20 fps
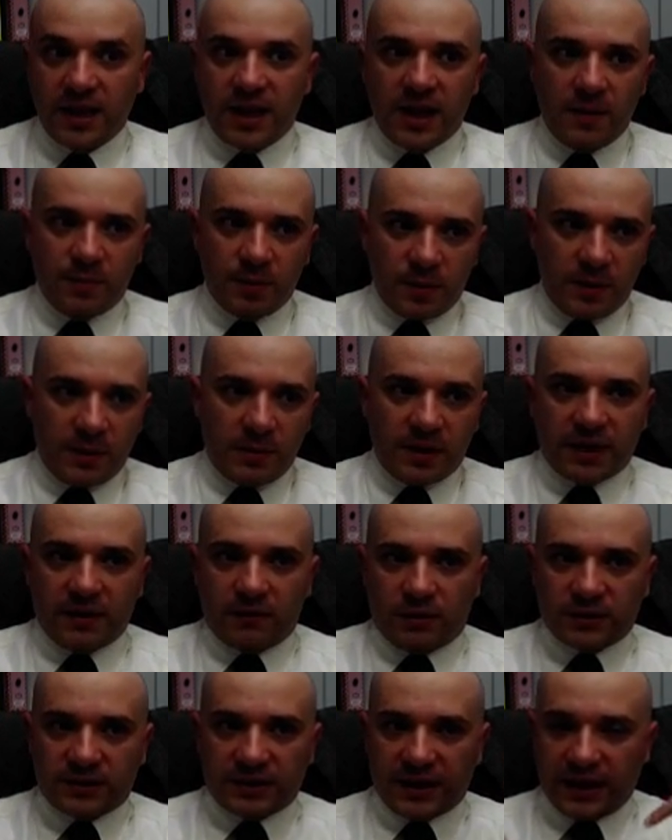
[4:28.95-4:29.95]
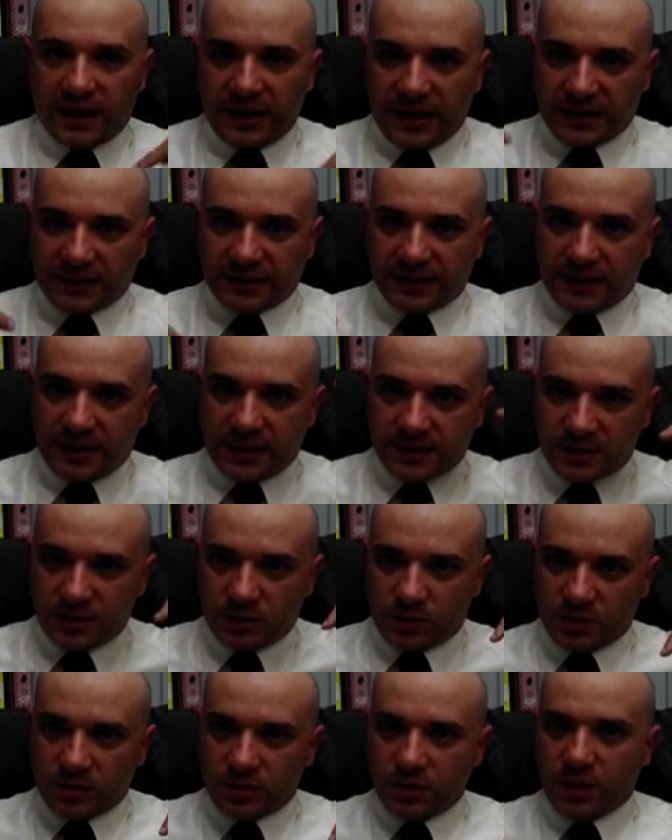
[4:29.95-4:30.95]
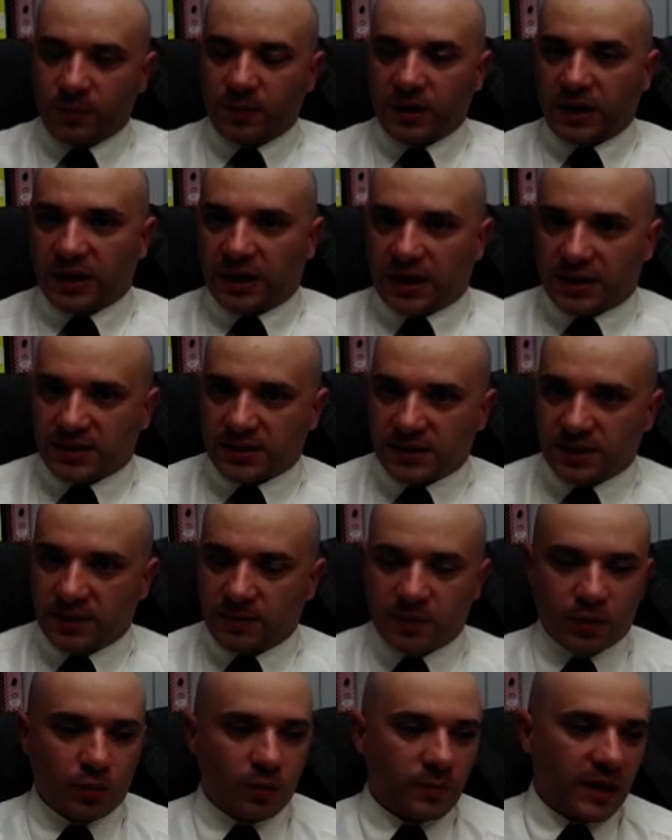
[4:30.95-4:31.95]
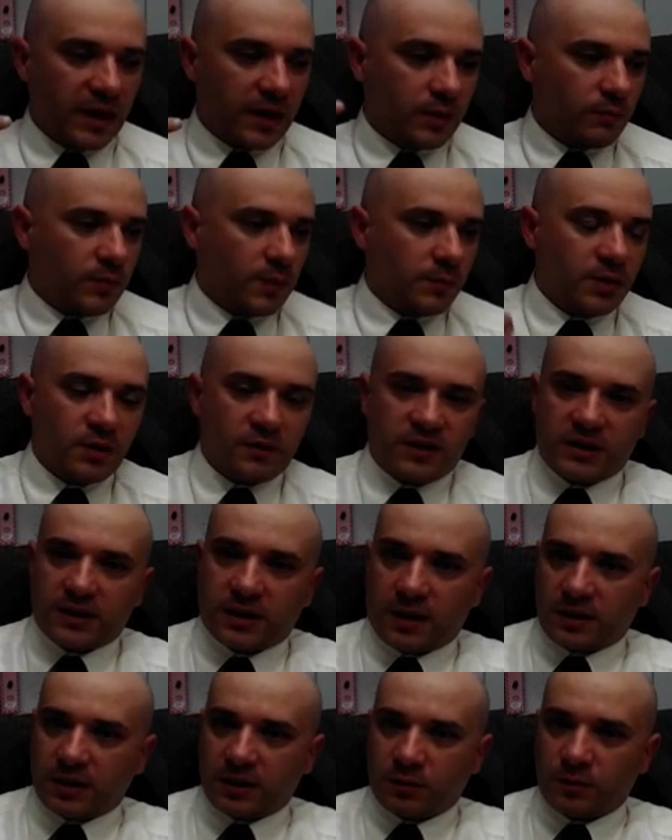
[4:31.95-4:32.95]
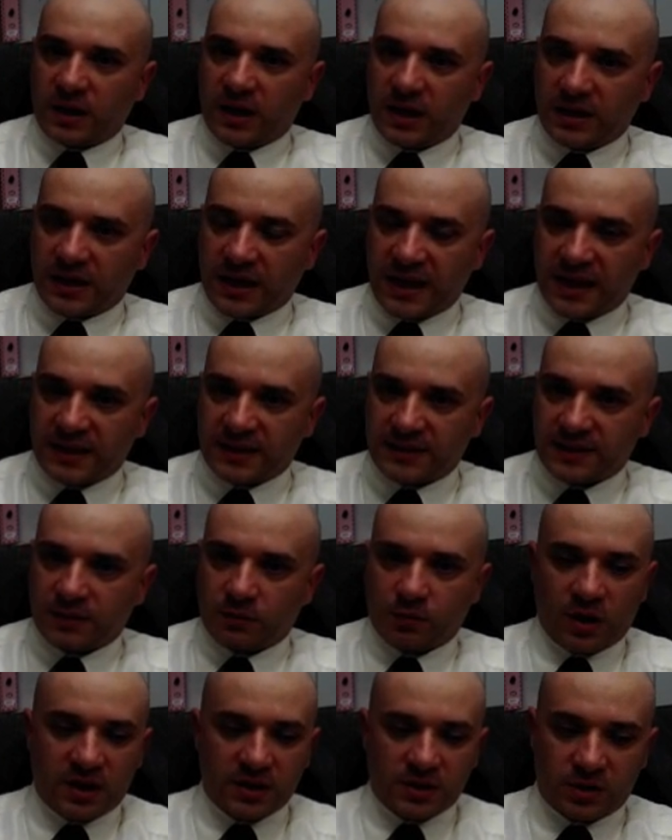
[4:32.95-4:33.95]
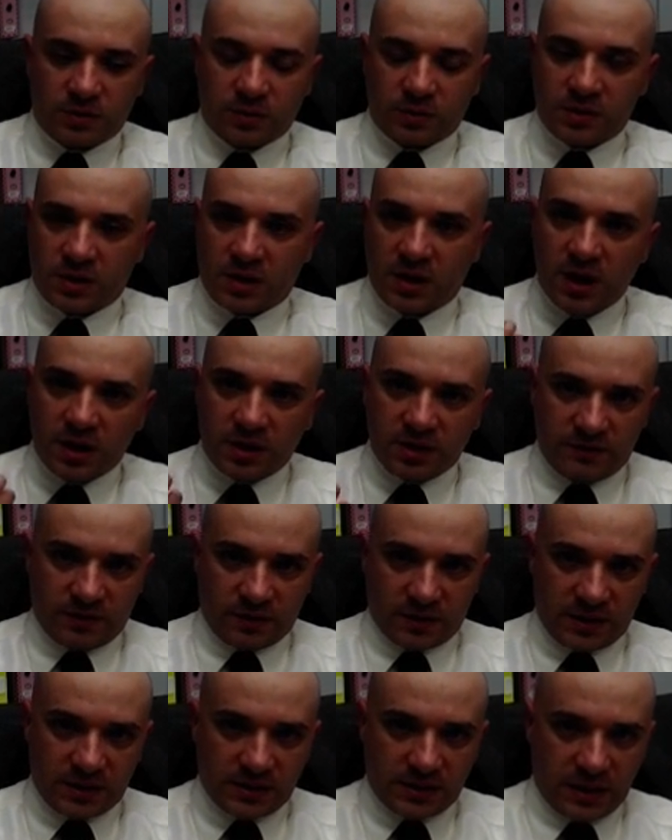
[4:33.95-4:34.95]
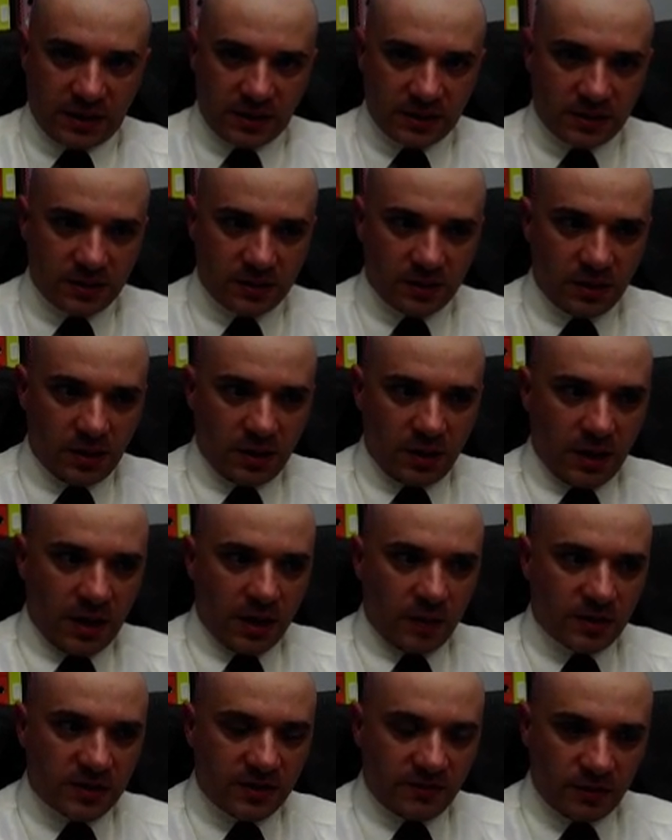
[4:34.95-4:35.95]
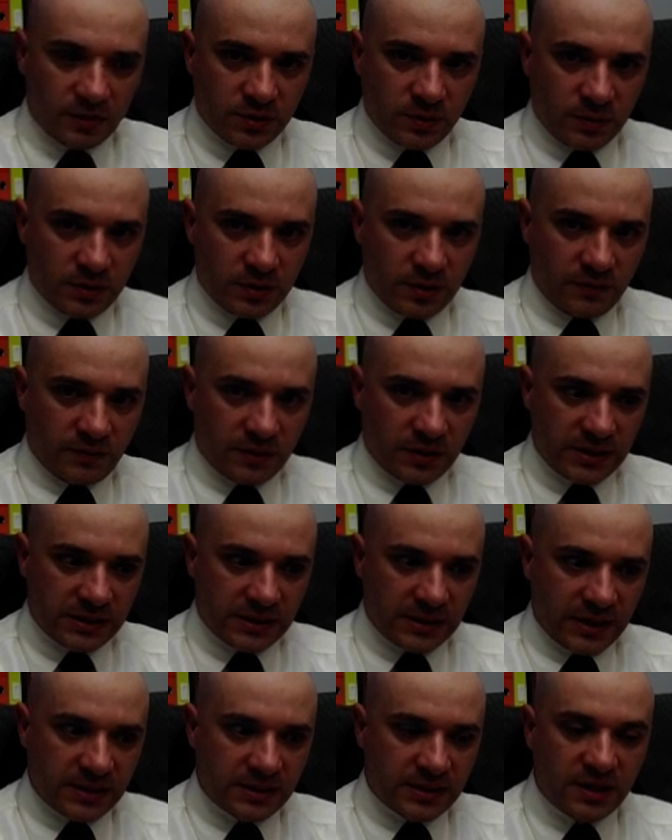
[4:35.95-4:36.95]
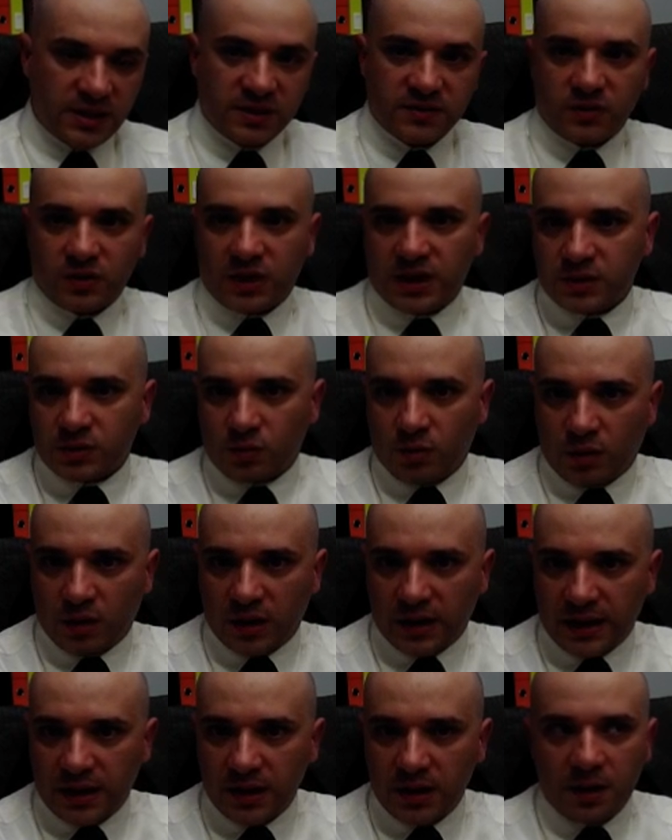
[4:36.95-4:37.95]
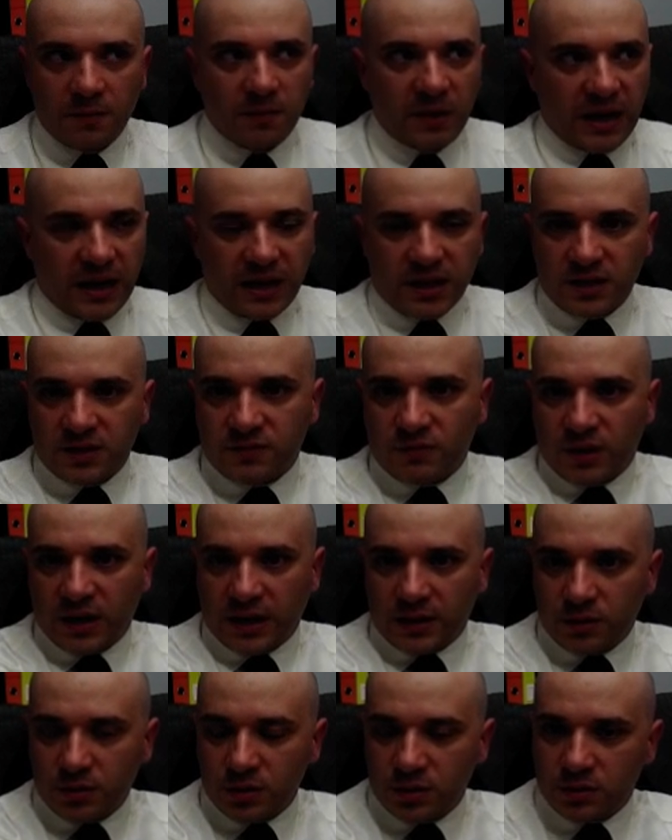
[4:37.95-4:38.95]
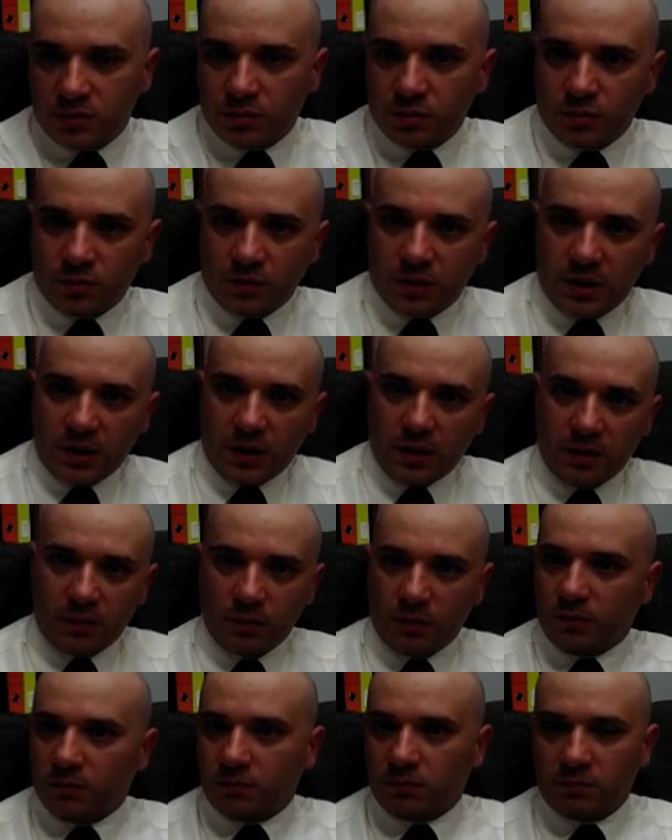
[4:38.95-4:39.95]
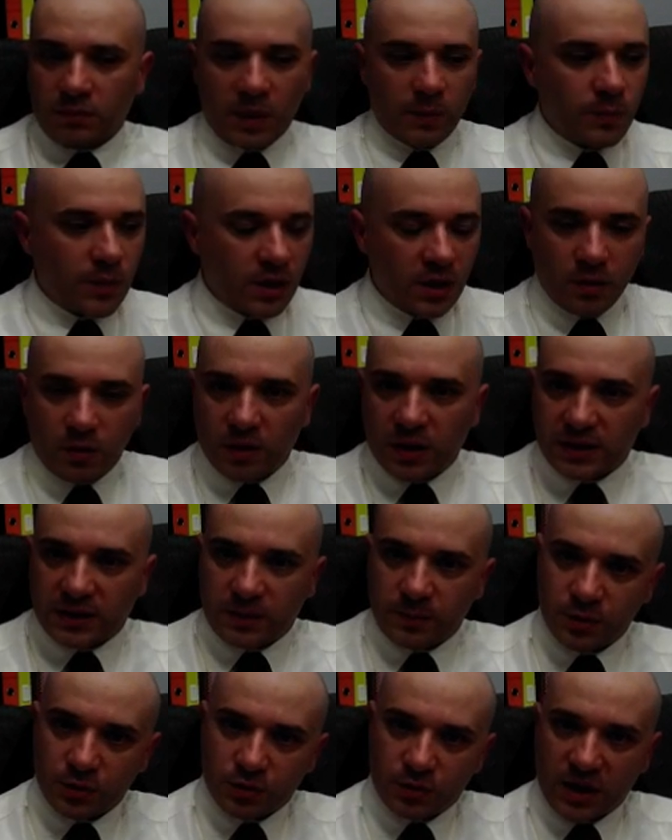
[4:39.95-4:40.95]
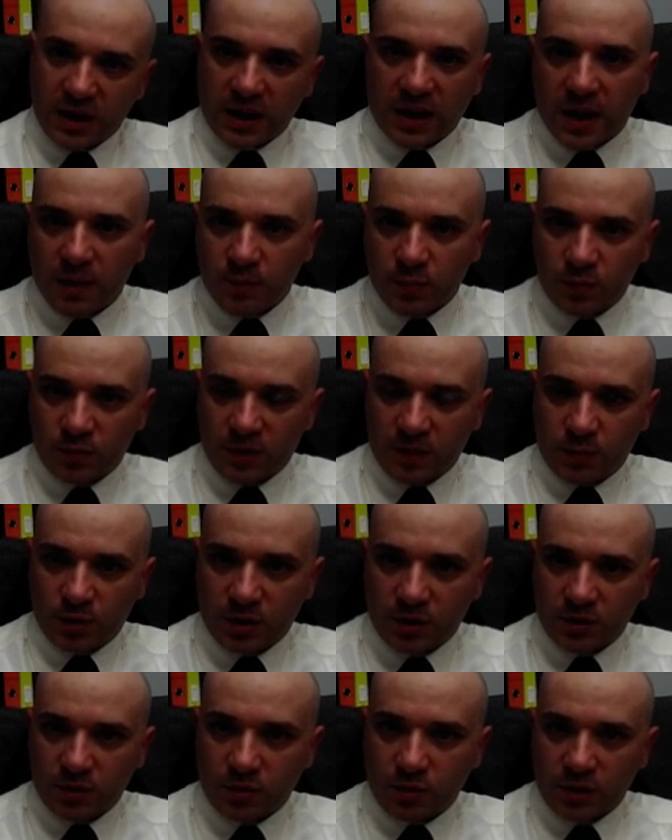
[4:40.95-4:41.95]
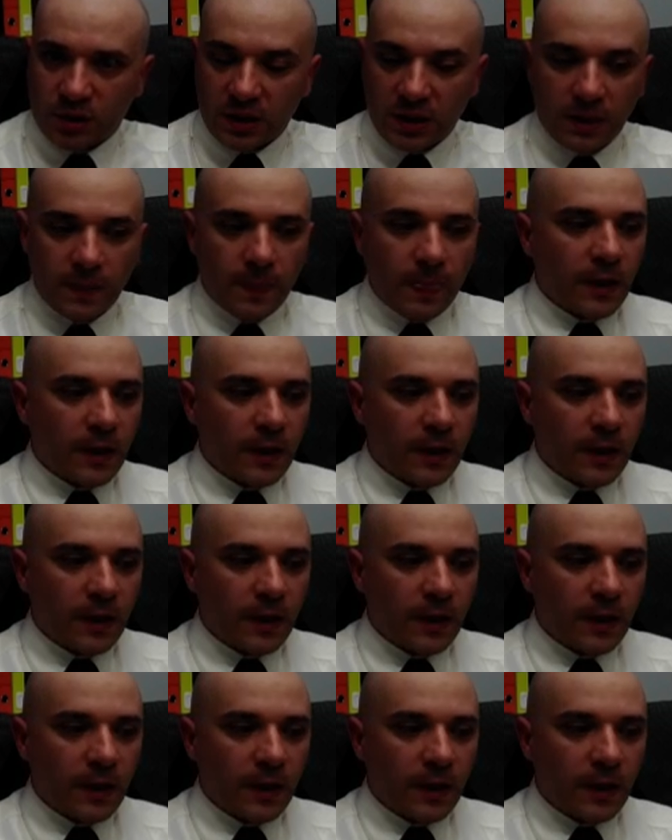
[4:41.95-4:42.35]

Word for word: Il problema è che a volte è caricata da situazioni pergresse, per cui magari un bambino viene trattato male a casa o ha situazioni di forte stress. E queste situazioni di forte stress le sfoga a scuola, magari sfogandosi su un, un bambino o un'altra persona che è più debole di lui.